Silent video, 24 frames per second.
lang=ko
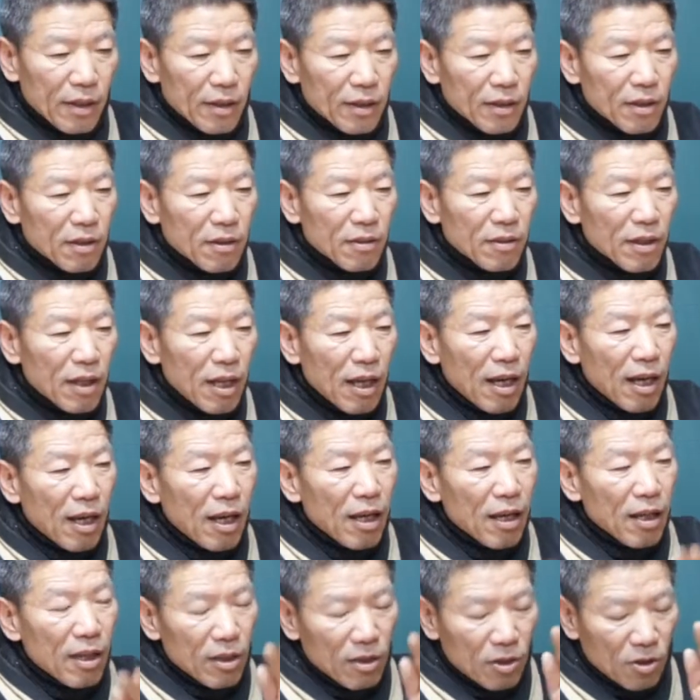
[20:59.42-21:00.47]
그런데
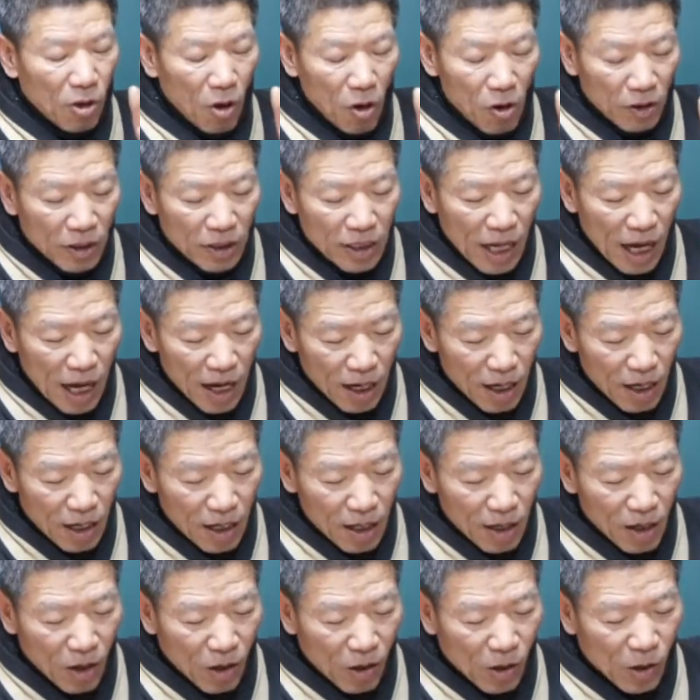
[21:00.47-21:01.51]
정작
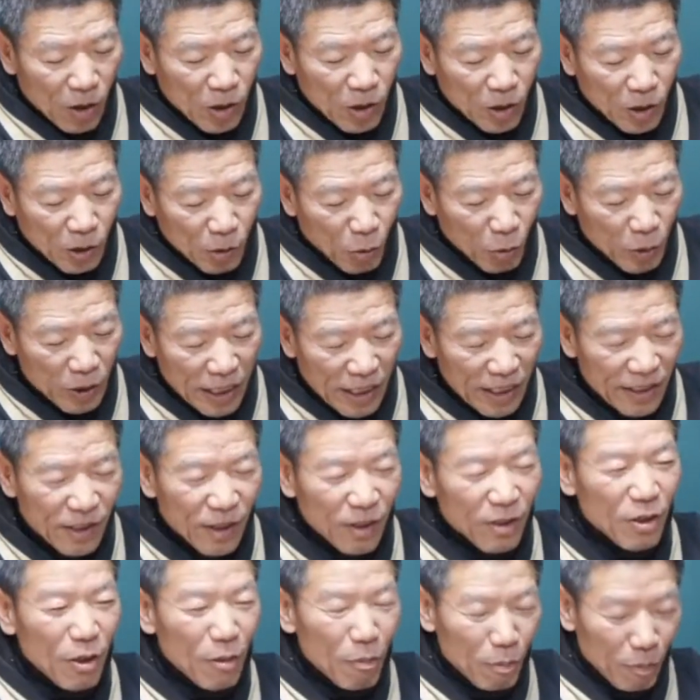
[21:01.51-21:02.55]
그곳에
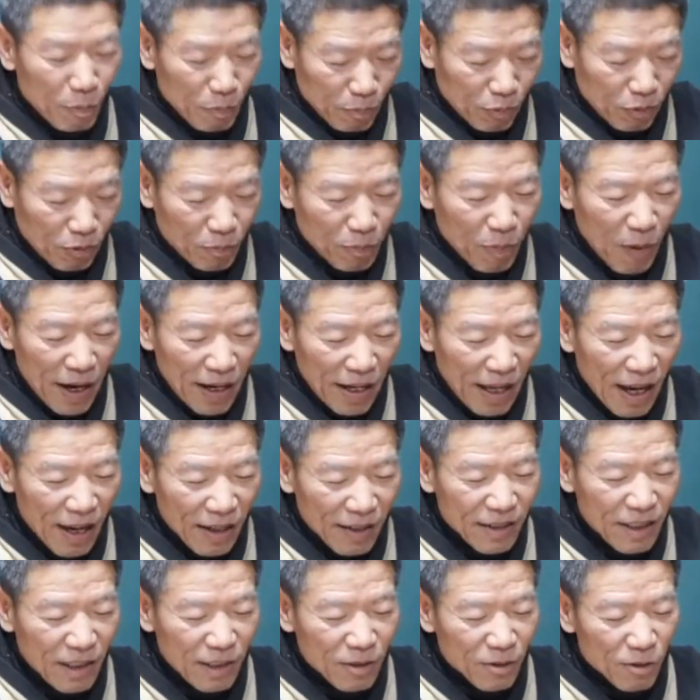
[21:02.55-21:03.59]
있었던 북방의
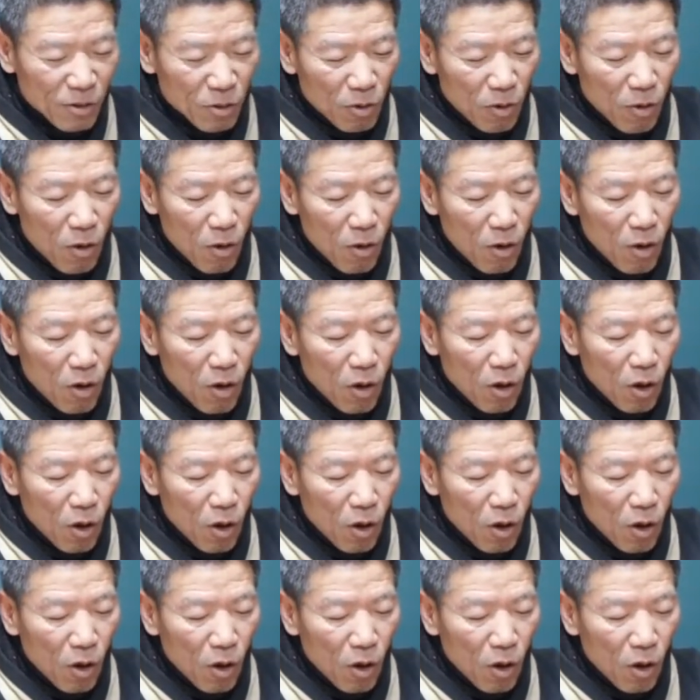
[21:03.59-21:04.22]
학자들도